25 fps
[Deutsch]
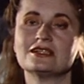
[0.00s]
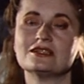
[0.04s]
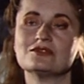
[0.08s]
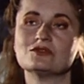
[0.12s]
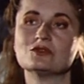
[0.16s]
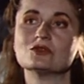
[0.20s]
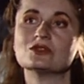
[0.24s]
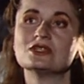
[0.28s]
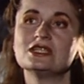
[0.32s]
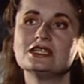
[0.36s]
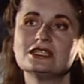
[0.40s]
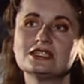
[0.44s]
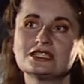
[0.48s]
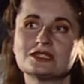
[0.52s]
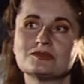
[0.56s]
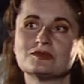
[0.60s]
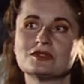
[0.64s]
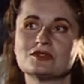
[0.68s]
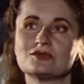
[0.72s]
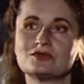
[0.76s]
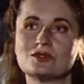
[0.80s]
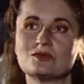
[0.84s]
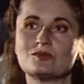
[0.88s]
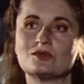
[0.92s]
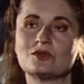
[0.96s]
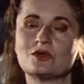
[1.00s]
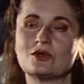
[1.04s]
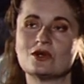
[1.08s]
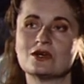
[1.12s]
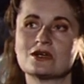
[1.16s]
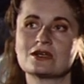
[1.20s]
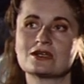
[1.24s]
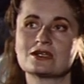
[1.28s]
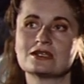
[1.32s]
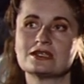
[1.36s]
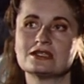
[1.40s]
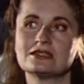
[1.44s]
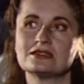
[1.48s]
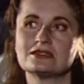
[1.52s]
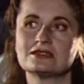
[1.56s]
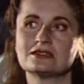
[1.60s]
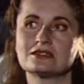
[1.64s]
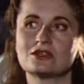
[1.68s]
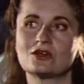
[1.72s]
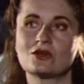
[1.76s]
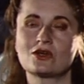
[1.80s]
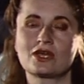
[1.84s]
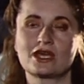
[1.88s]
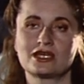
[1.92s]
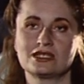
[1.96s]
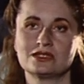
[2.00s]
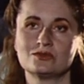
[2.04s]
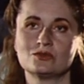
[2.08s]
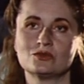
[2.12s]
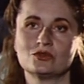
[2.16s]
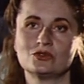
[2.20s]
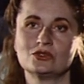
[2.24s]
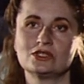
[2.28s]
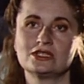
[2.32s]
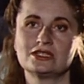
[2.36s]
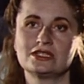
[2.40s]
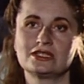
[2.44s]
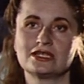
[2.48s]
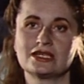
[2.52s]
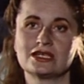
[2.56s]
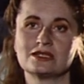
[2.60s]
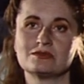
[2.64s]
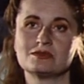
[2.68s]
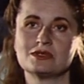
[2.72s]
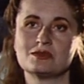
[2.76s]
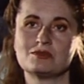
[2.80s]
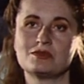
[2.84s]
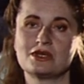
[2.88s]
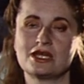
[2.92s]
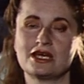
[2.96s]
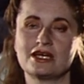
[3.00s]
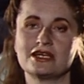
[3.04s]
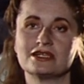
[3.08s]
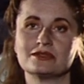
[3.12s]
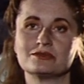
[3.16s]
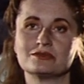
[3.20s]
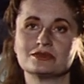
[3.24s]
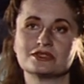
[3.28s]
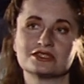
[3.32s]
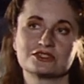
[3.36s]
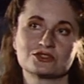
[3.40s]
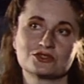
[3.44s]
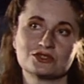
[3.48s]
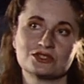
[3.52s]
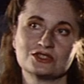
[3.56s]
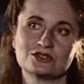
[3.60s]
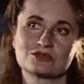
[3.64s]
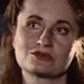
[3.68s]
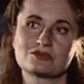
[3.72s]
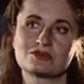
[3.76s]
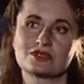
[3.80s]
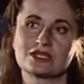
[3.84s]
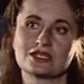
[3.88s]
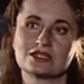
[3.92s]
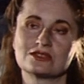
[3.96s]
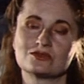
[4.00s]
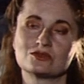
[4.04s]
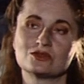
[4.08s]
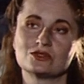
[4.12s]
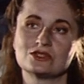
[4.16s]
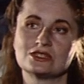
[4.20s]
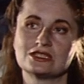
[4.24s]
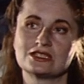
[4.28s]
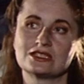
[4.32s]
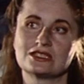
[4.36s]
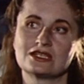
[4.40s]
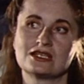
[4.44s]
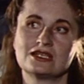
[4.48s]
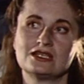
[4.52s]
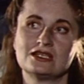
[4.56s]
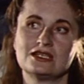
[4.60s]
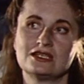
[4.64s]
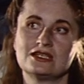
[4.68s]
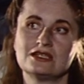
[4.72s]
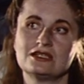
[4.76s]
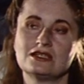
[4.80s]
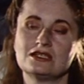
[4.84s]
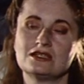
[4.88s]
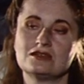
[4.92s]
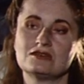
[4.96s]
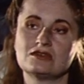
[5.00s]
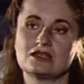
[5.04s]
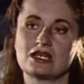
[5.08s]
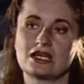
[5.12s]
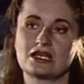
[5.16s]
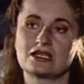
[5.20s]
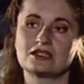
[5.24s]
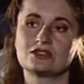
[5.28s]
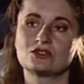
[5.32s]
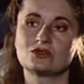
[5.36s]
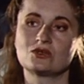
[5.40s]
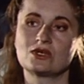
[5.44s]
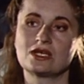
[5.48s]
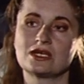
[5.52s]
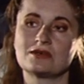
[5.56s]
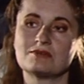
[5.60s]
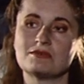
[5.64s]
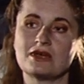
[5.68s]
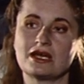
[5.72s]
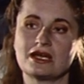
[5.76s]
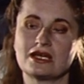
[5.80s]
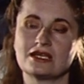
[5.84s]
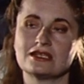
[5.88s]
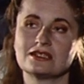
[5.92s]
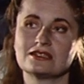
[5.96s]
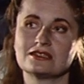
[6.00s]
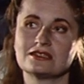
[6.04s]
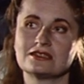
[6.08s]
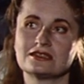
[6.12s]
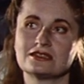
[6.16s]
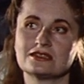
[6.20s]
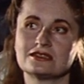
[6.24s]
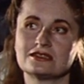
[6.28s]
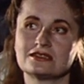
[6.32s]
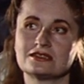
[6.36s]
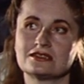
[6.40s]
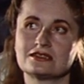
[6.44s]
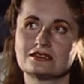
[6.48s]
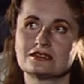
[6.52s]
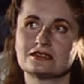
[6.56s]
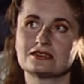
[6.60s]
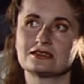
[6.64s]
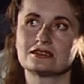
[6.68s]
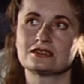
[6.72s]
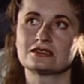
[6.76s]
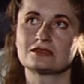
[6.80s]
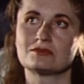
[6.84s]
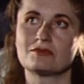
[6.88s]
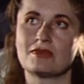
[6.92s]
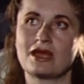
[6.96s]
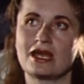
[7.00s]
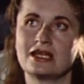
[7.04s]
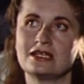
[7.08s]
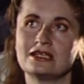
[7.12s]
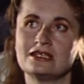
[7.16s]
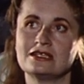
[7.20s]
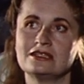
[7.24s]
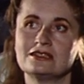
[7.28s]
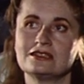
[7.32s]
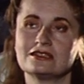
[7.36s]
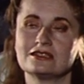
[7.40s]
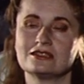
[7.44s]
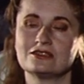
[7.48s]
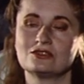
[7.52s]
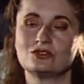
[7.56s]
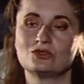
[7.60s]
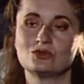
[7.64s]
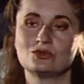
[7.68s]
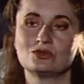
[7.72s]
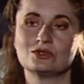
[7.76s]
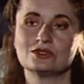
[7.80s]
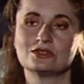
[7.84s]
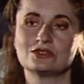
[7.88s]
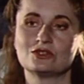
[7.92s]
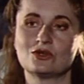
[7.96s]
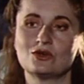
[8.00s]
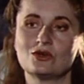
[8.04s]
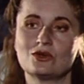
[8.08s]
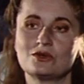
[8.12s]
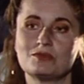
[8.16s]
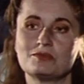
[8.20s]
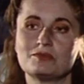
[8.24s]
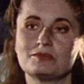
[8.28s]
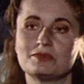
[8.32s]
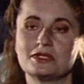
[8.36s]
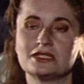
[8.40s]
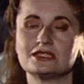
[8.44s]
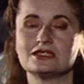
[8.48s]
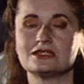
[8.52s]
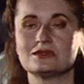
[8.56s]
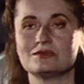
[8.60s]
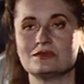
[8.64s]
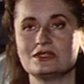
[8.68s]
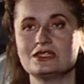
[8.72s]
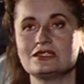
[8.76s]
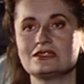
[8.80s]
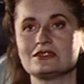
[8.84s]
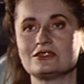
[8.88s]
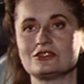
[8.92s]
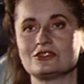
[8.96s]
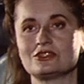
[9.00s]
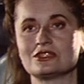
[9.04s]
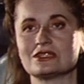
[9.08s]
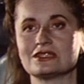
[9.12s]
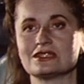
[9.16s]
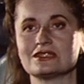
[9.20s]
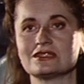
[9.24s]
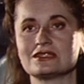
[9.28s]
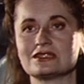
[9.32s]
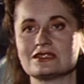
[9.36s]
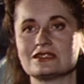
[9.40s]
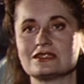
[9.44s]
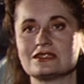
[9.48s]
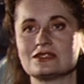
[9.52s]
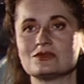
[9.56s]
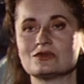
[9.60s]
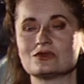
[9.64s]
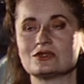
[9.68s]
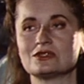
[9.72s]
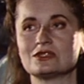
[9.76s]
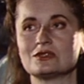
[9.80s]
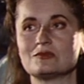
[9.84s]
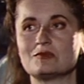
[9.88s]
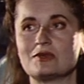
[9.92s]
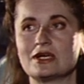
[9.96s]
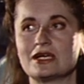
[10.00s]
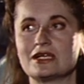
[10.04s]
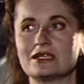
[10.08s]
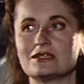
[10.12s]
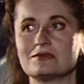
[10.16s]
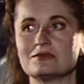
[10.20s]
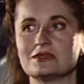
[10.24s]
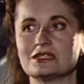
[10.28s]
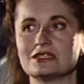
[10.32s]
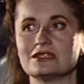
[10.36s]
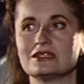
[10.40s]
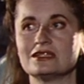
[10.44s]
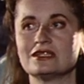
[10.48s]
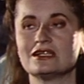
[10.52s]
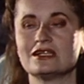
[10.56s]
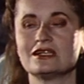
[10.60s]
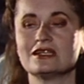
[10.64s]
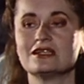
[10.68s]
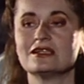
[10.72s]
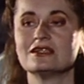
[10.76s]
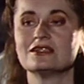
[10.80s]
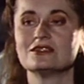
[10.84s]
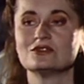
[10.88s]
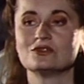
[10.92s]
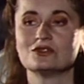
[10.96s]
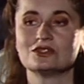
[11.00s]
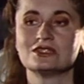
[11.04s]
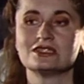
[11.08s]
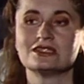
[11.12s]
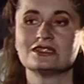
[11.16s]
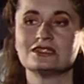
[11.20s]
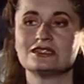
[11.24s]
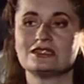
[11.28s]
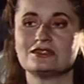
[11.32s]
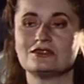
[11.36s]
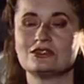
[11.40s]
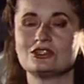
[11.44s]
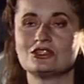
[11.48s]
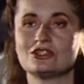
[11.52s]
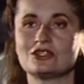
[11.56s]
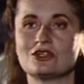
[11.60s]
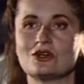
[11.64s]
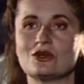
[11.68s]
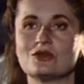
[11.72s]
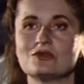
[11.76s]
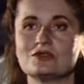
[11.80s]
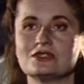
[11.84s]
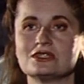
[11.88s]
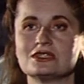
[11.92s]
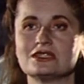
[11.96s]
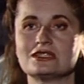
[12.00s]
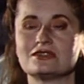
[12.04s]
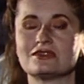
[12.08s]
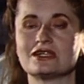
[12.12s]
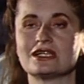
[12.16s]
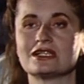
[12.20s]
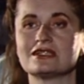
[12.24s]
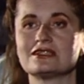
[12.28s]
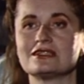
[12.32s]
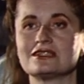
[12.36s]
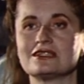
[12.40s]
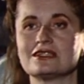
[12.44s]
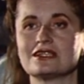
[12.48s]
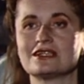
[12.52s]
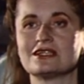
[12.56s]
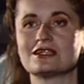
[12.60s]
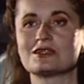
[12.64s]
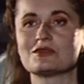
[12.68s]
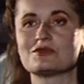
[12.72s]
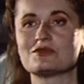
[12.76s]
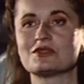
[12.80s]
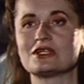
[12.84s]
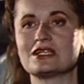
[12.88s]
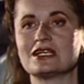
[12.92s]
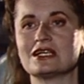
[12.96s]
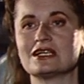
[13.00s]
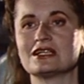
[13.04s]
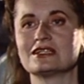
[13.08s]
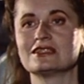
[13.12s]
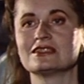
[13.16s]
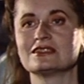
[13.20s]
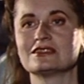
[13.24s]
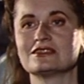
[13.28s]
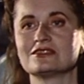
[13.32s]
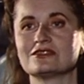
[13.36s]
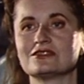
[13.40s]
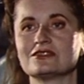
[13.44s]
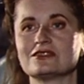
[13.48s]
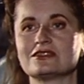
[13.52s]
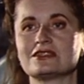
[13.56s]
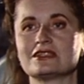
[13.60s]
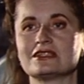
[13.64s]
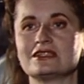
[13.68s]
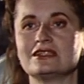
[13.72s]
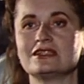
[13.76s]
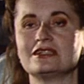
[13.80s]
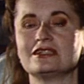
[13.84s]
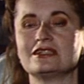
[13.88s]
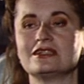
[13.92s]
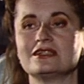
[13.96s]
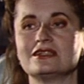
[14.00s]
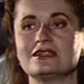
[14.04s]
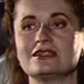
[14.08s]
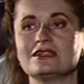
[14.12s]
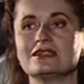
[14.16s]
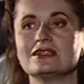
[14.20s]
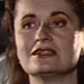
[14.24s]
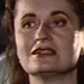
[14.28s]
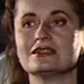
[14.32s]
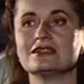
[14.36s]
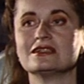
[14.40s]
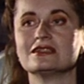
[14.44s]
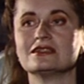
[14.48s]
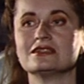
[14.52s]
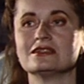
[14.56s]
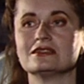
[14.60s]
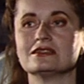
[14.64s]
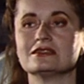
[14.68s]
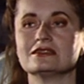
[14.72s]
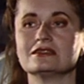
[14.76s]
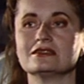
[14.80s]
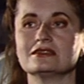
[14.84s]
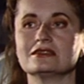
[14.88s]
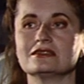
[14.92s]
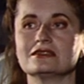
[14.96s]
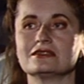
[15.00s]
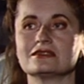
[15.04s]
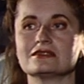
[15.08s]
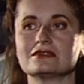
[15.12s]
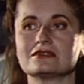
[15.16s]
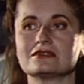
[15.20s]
wo nichts mehr verborgen ist, auch keine Möglichkeit mehr bleibt. Also insofern würde ich vielleicht sogar meinen, dass, dass meine Literatur noch pessimistischer ist als die von der Bachmann. Nur sind inzwischen ja auch wieder 20 Jahre vergangen und äh,